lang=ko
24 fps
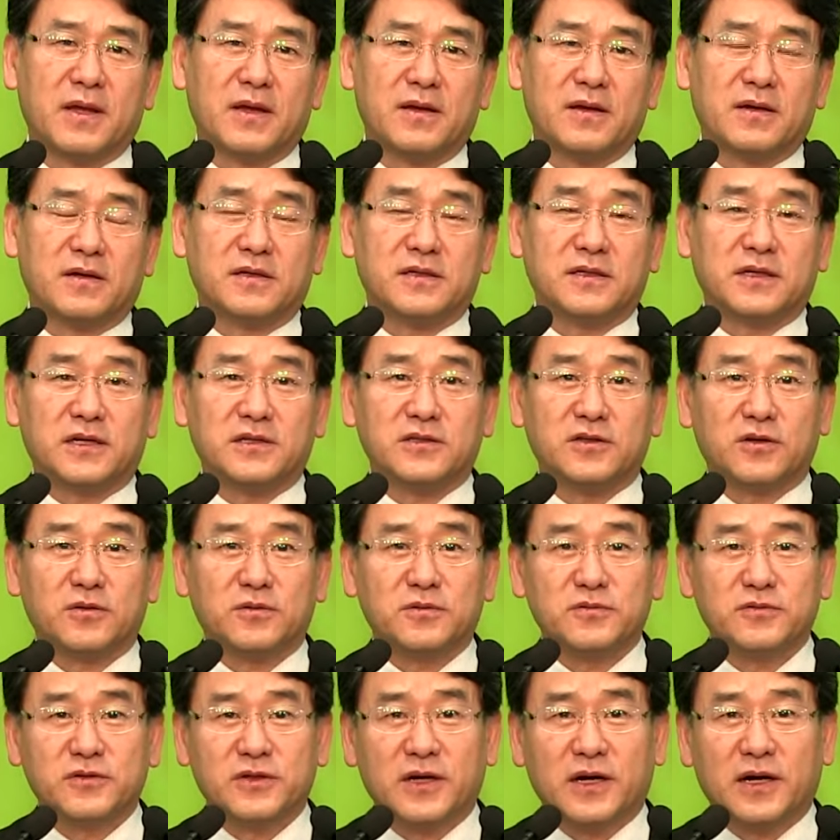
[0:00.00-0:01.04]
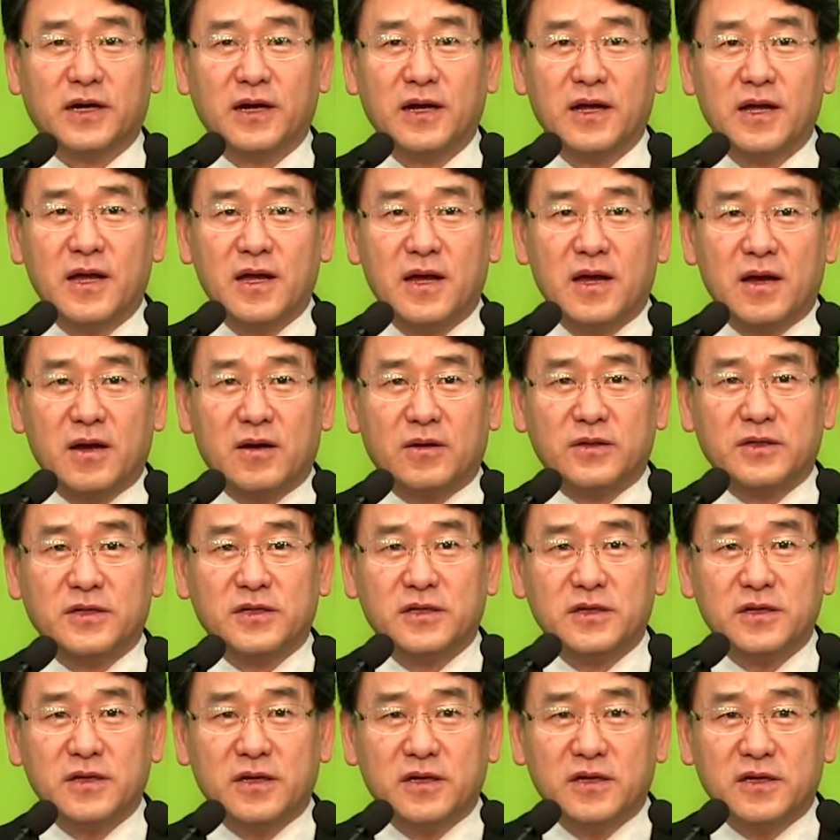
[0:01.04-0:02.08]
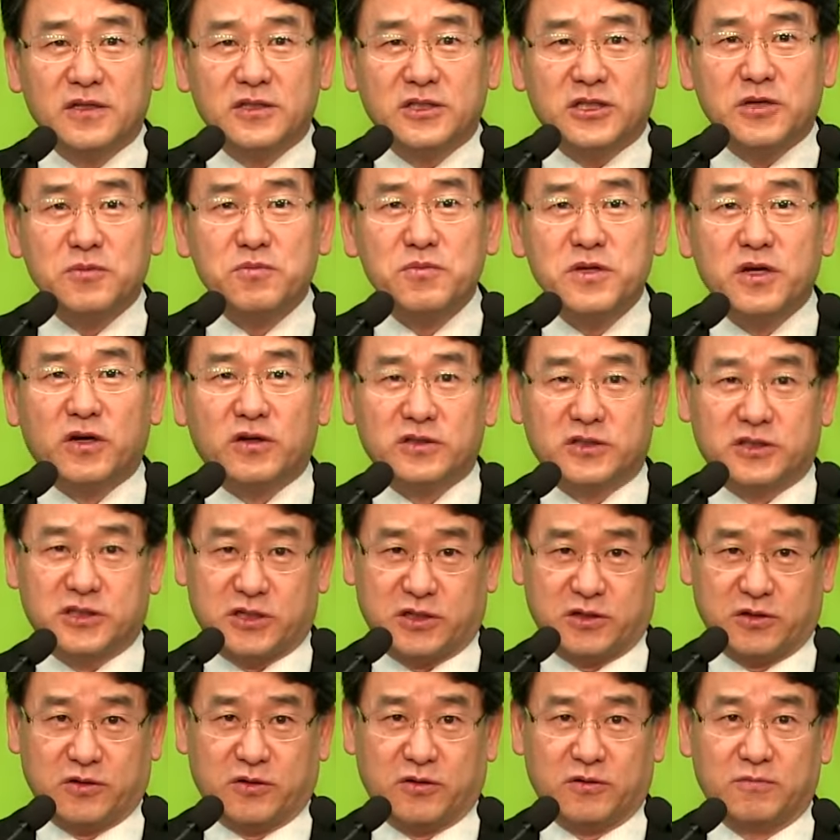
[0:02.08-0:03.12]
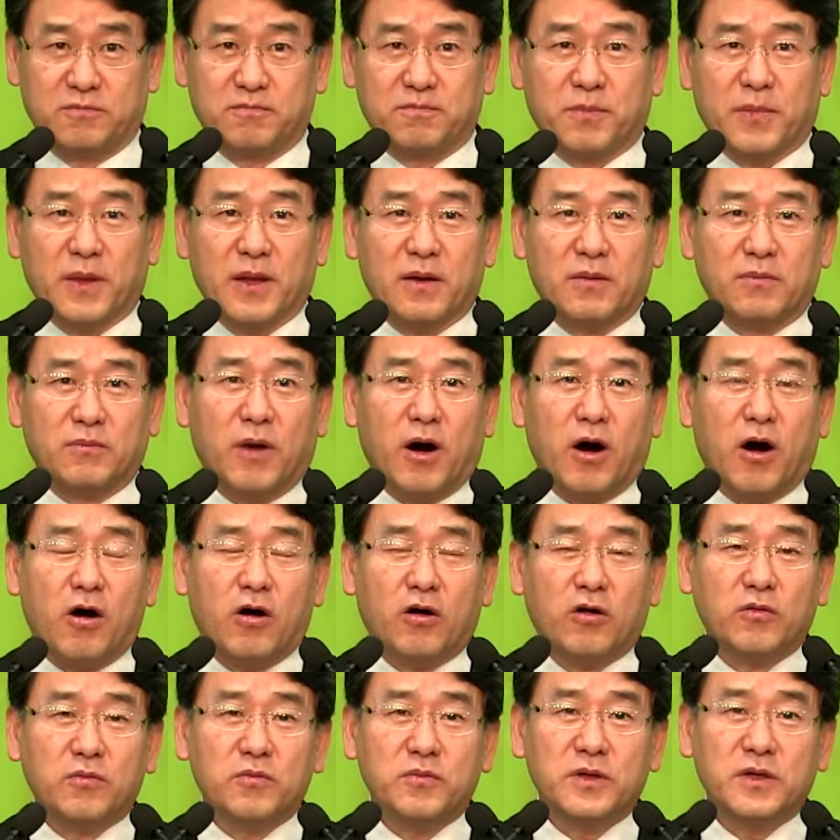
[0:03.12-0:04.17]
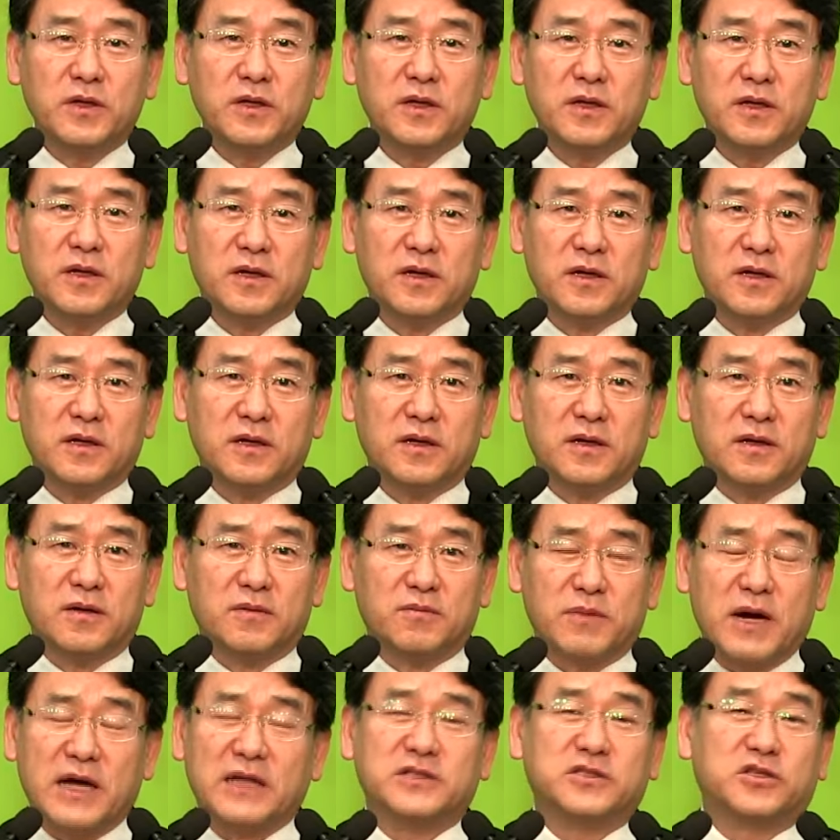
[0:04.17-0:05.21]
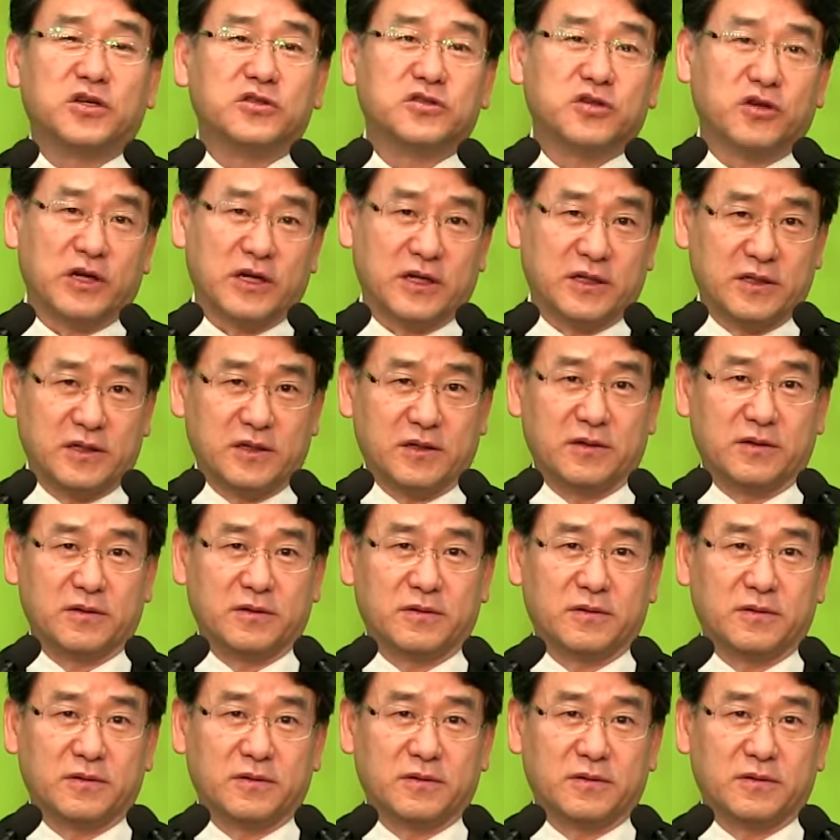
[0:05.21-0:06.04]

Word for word: 그러니까 여러분 우리가 이 심령 치료 마음이 만져줘야 돼요.